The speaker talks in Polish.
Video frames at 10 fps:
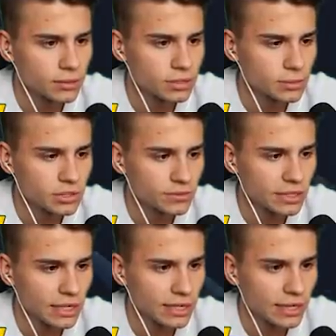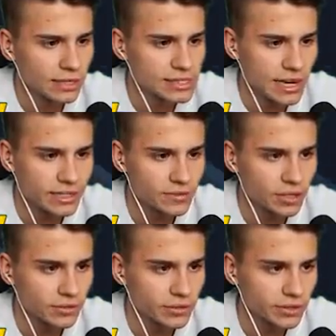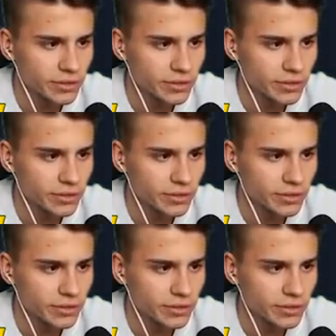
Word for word: Czy mi się wydaje, ale zaraz, chwila, chwila,